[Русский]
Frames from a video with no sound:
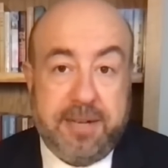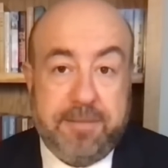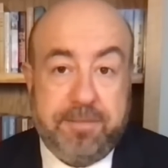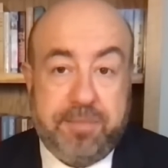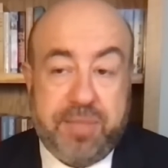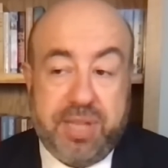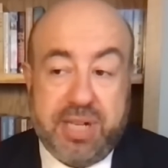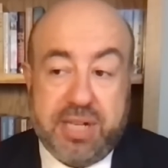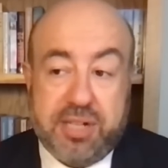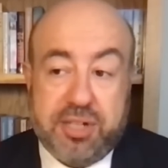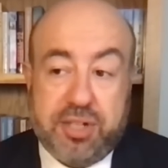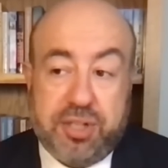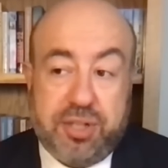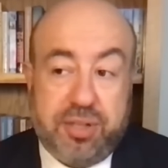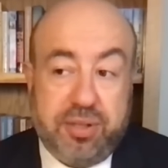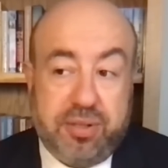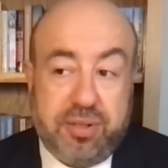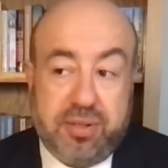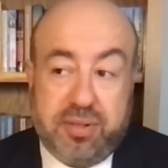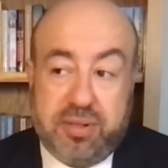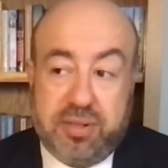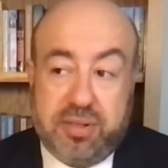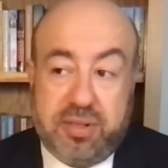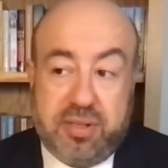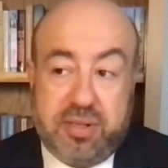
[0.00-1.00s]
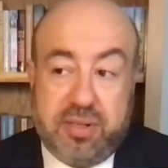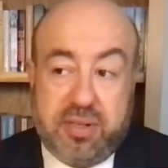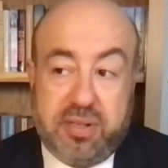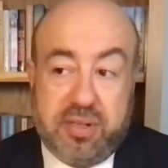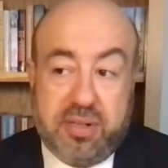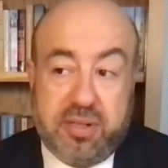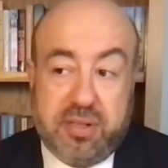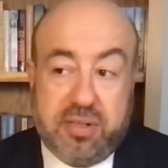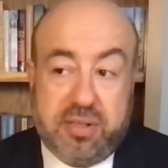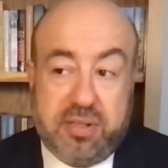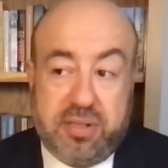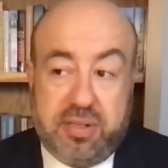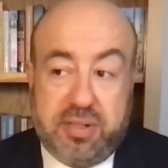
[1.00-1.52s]
Так что,
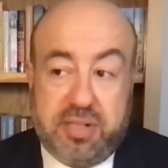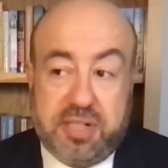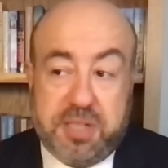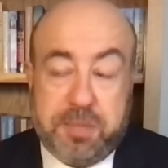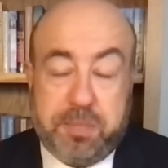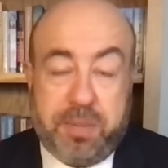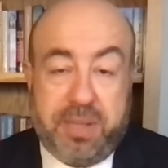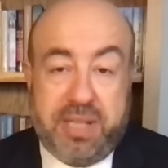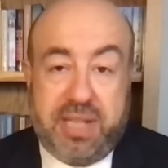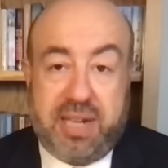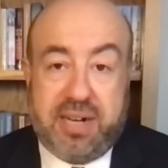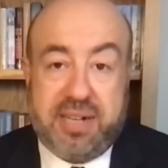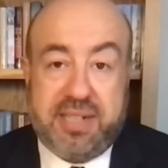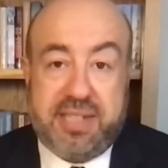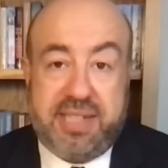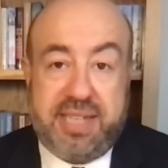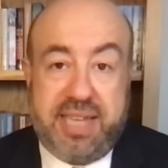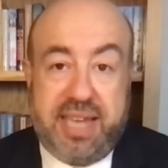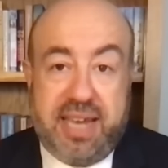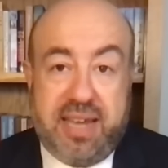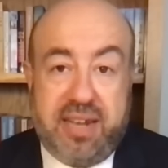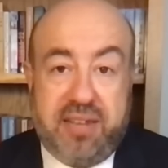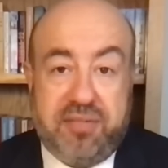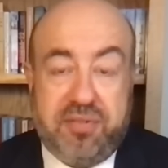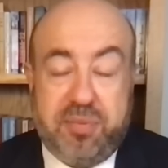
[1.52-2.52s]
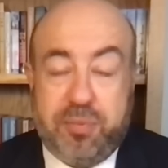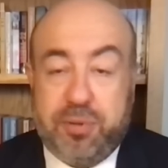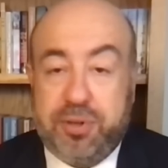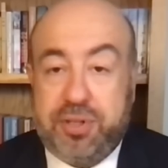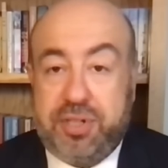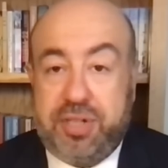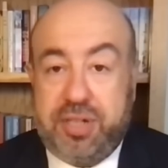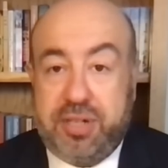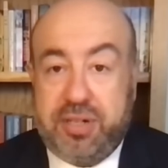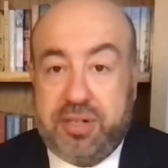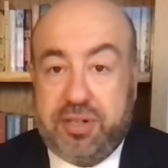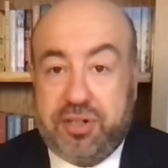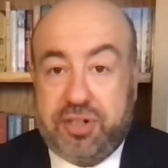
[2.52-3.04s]
господа россияне, вы
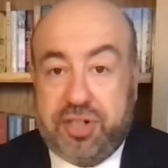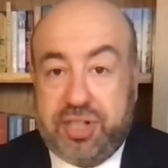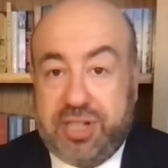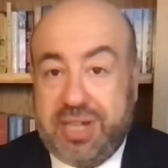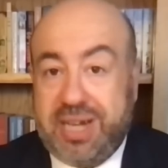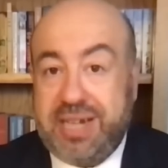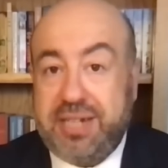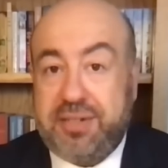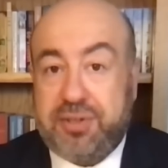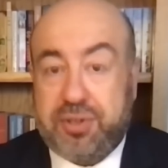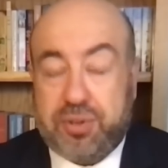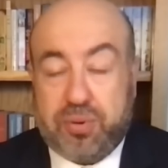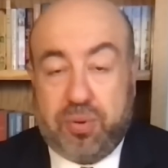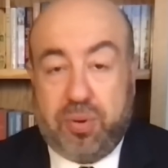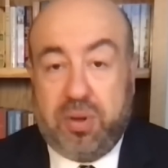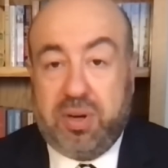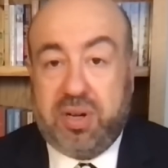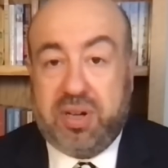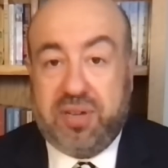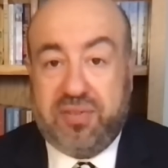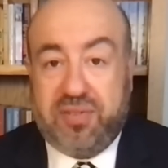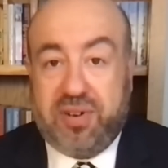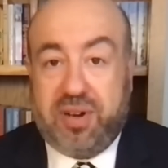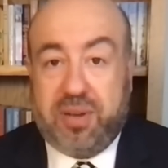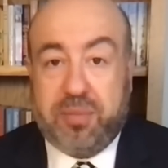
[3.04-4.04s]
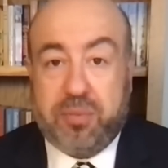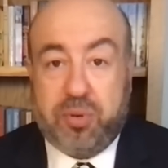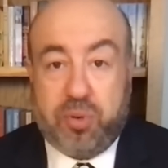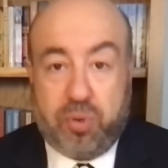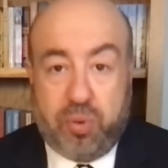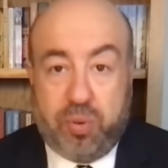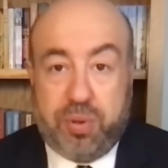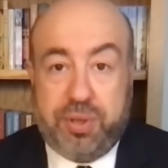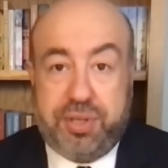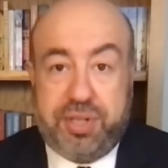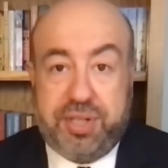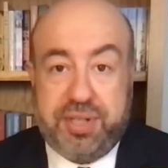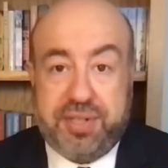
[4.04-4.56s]
можете ждать сколько вам
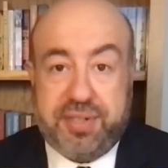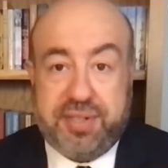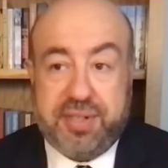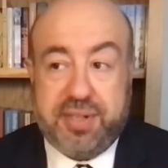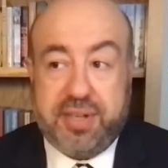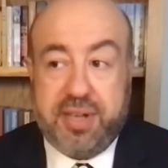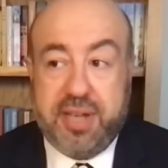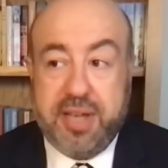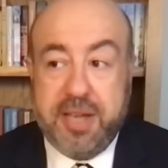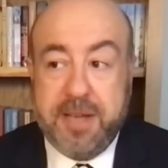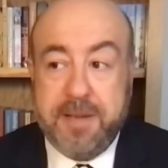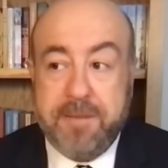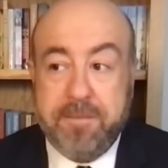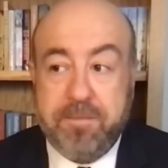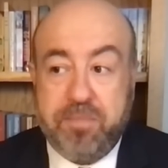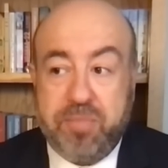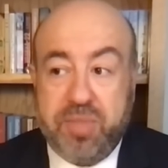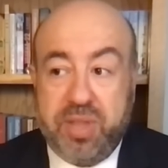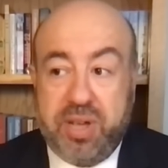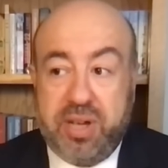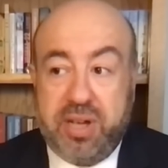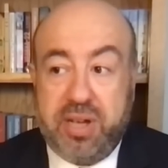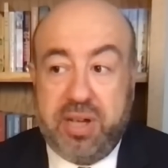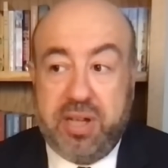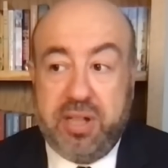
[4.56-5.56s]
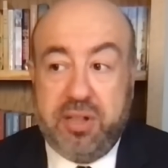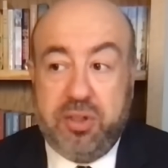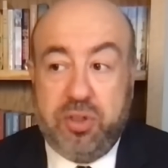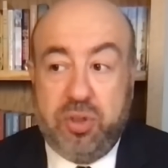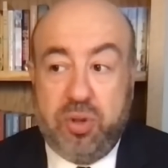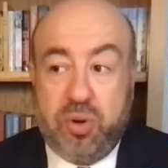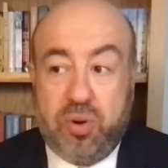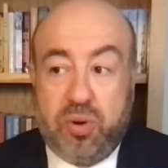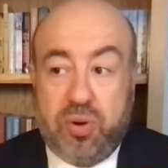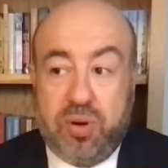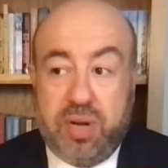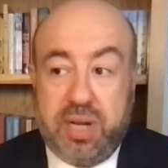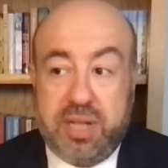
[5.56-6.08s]
хочется, а,
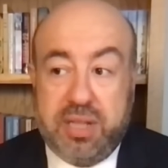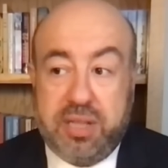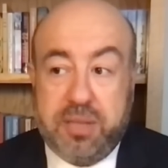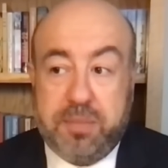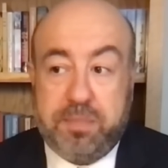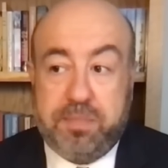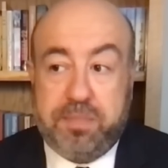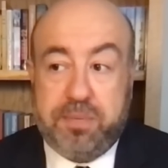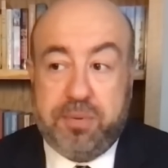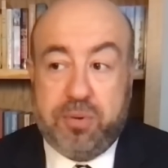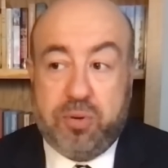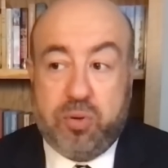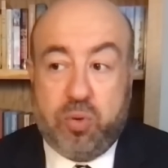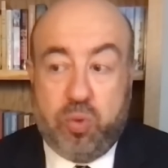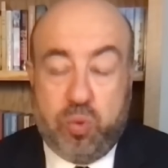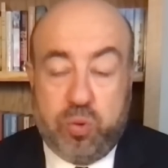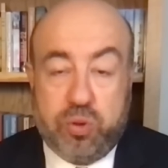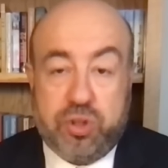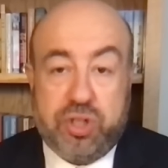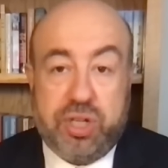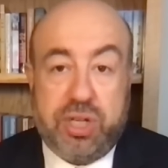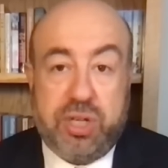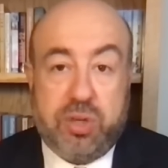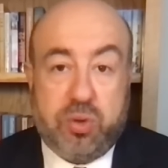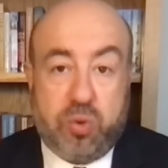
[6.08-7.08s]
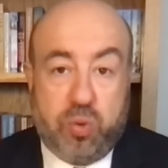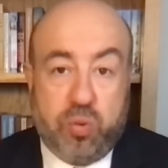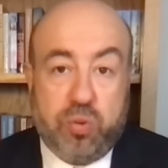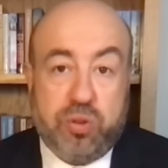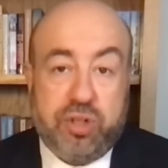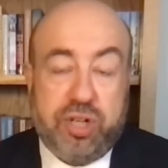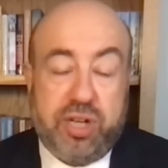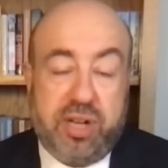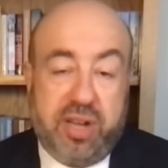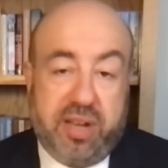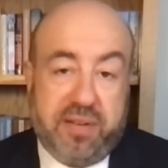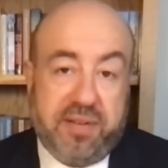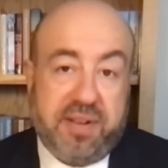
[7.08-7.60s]
но это хуже и
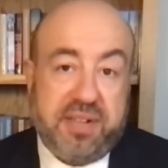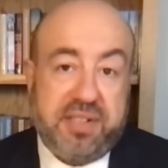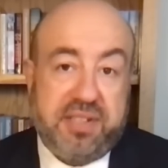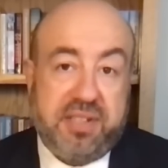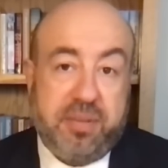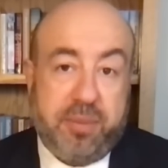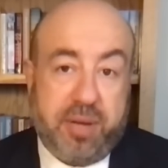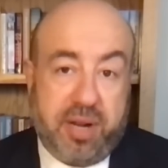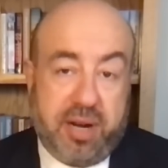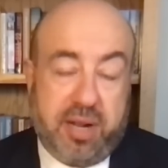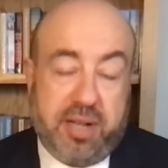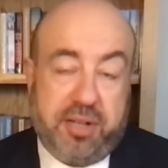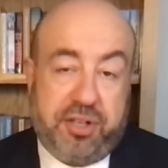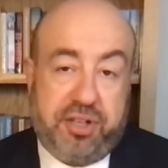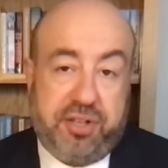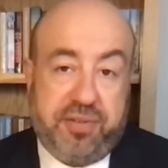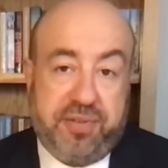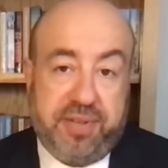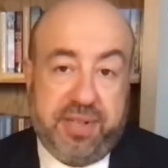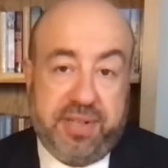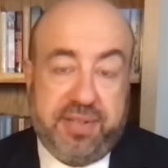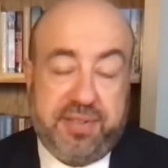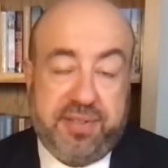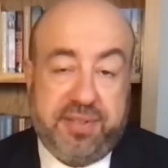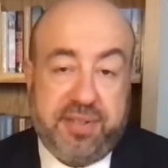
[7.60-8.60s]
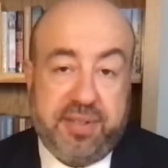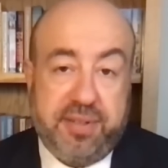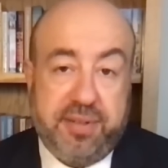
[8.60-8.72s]
хуже для вас оборачивается.